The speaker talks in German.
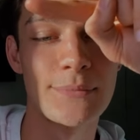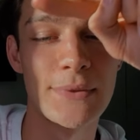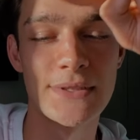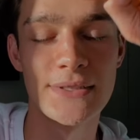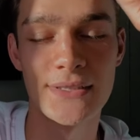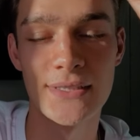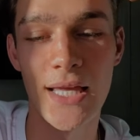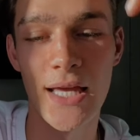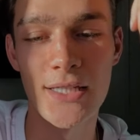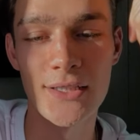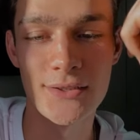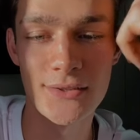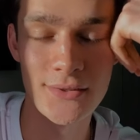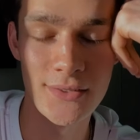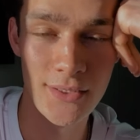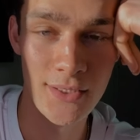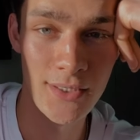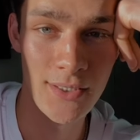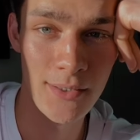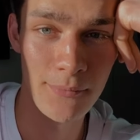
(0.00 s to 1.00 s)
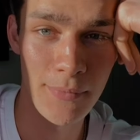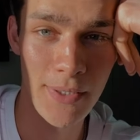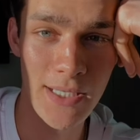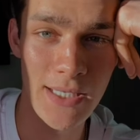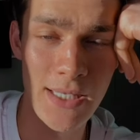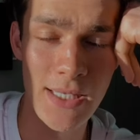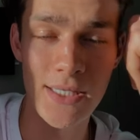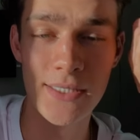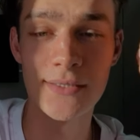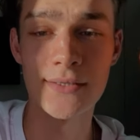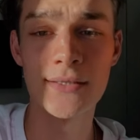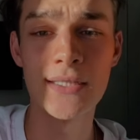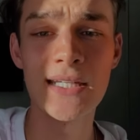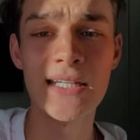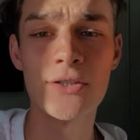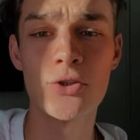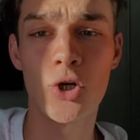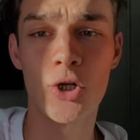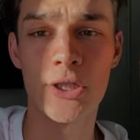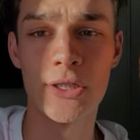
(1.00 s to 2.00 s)
bis gleich bei
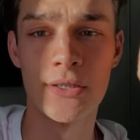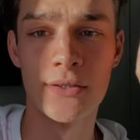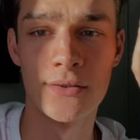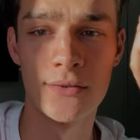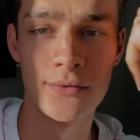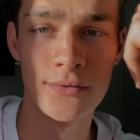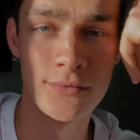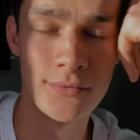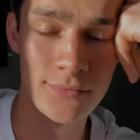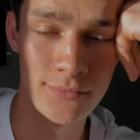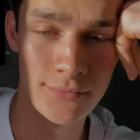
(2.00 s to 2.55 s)
TikiToki.